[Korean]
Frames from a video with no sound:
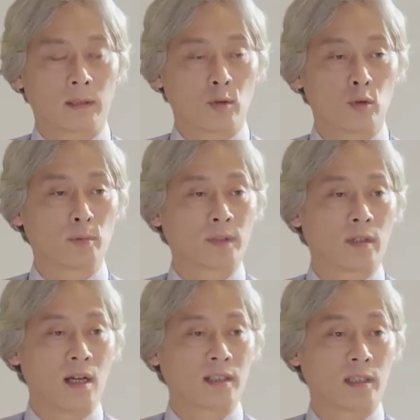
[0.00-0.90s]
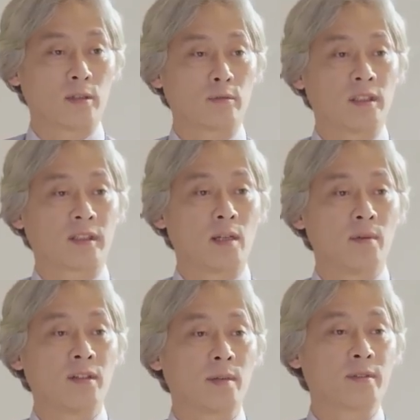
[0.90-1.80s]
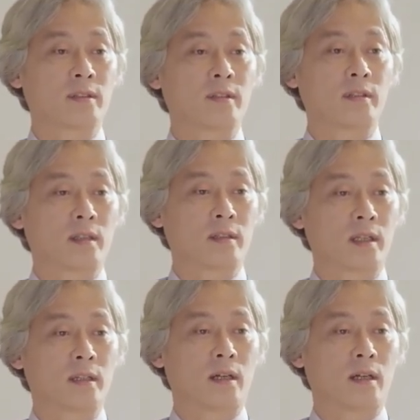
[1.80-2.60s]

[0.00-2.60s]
그리고 오늘부터 강 차장하고 일대일 면담했을 거니까 그렇게